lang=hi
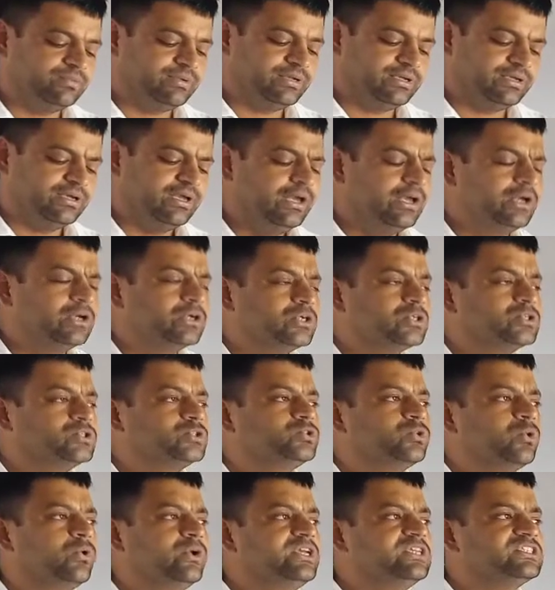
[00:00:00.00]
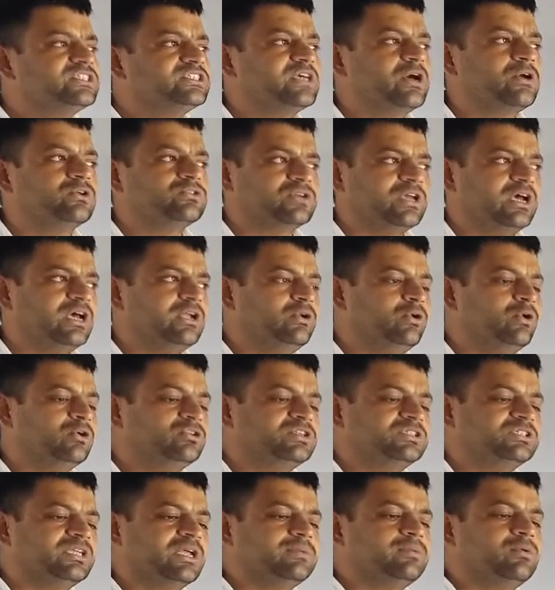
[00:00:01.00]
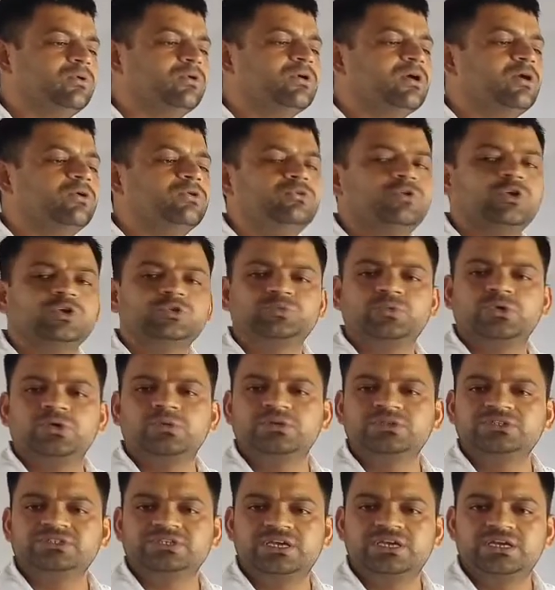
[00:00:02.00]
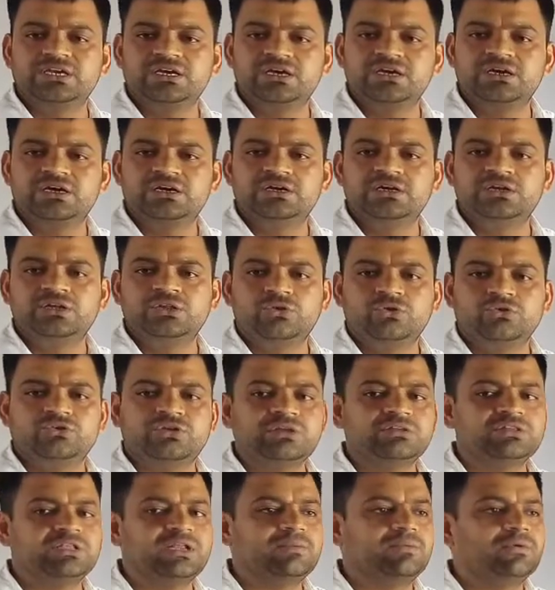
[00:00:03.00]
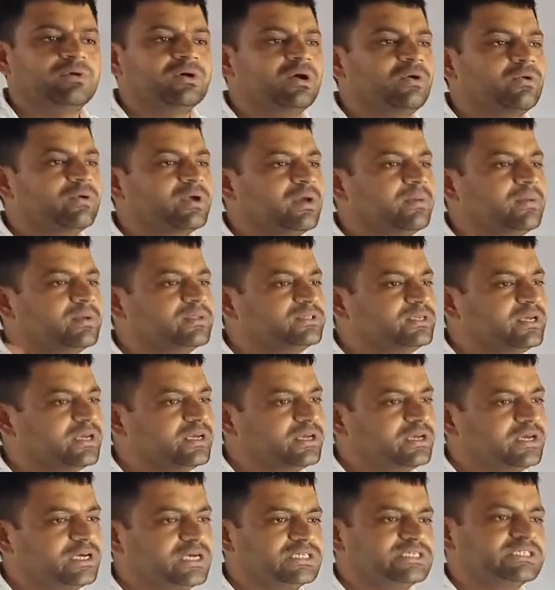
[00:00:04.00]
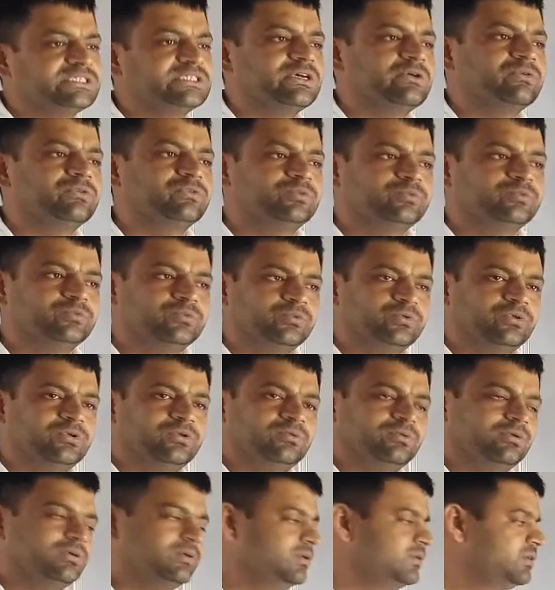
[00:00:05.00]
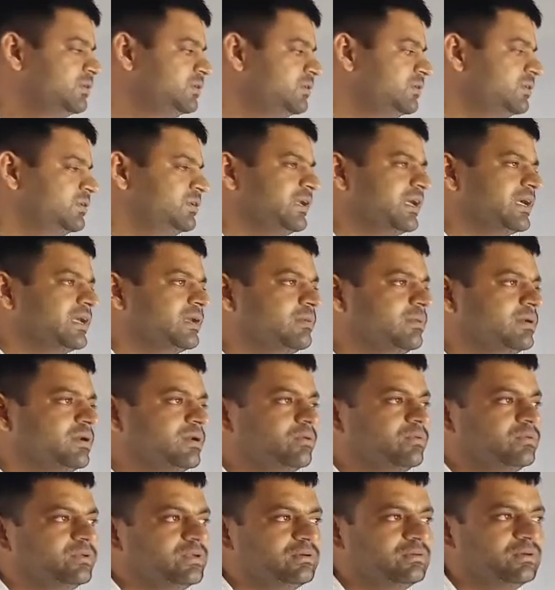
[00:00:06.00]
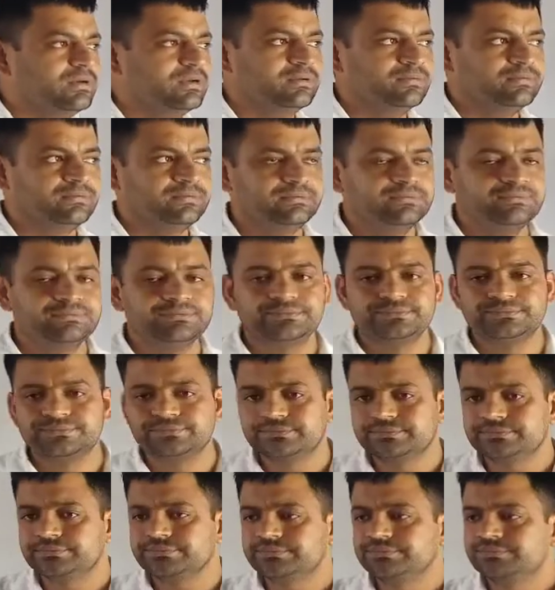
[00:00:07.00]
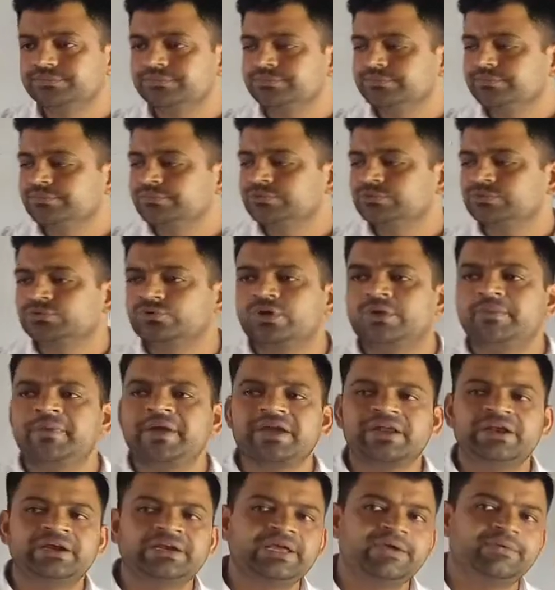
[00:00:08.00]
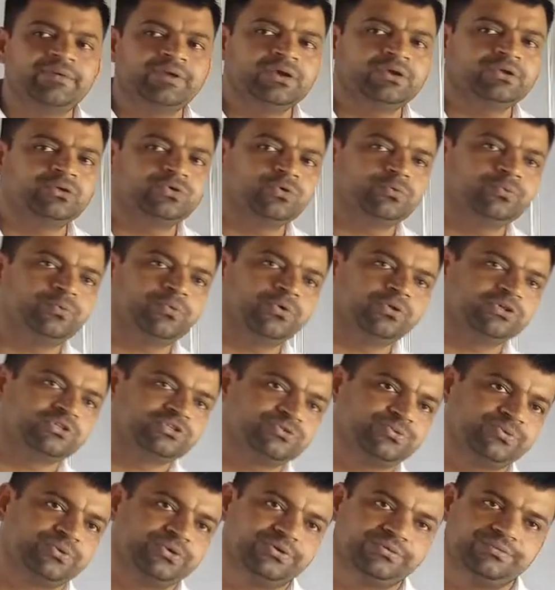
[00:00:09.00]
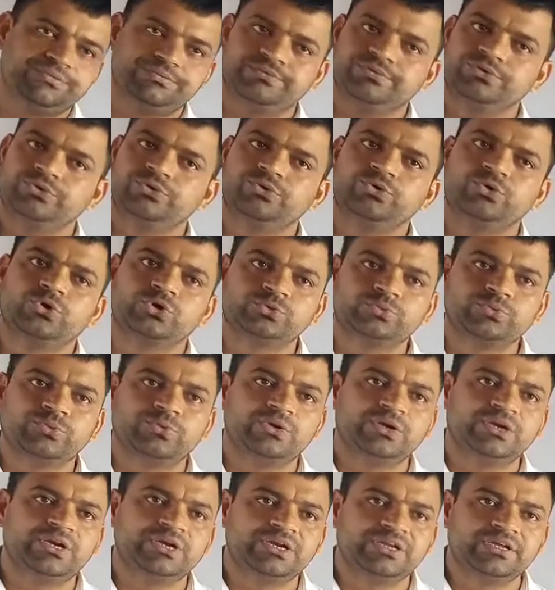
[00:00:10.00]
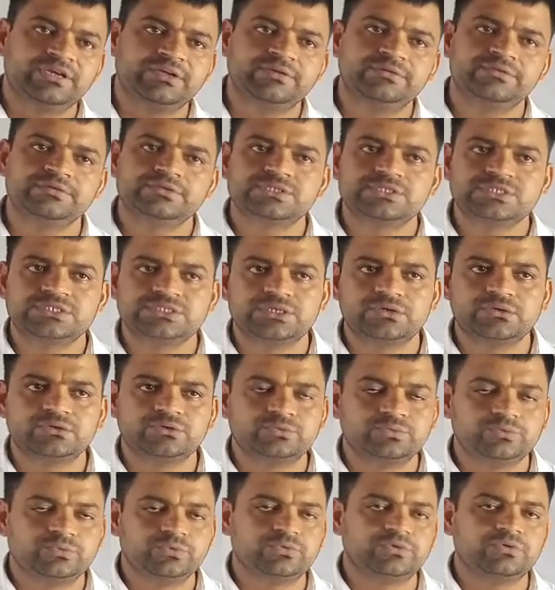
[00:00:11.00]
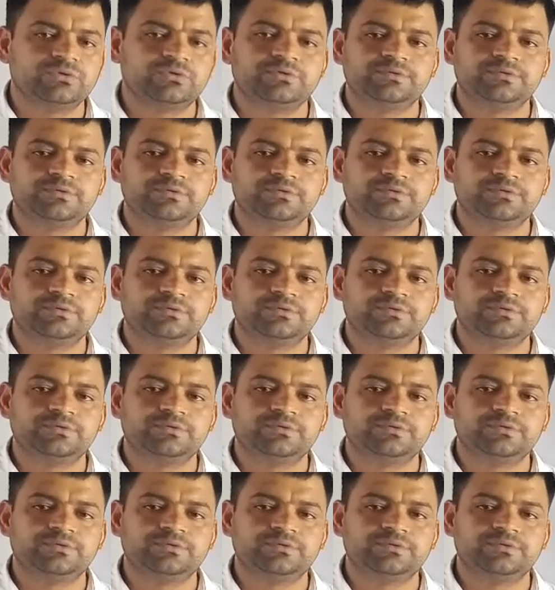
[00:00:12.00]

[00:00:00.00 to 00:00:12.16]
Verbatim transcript: में जो इस साउथ का नॉर्थ की तरफ होगा वो नॉर्थ पोल बन जाएगा दूसरा की तरफ होगा वो क्या बन जाएगा साउथ पोल डायग्राम बनाऊँ ये वाला भी तो ए मैग्नेट हैविंग टू पोल्स भी नॉर्थ पोल एंड ए साउथ पोल